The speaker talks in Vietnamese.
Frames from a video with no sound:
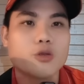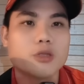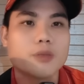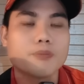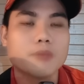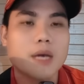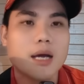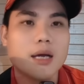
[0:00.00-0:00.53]

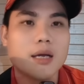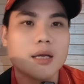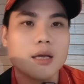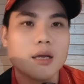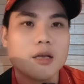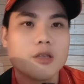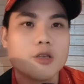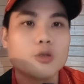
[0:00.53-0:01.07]
youtuber
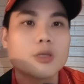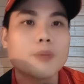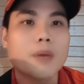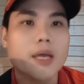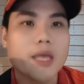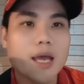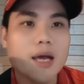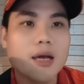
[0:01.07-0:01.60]

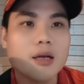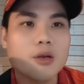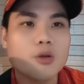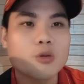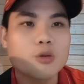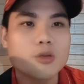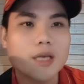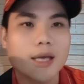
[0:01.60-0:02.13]
youtuber dơ
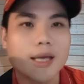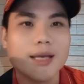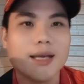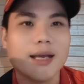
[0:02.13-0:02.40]
của chú anh chị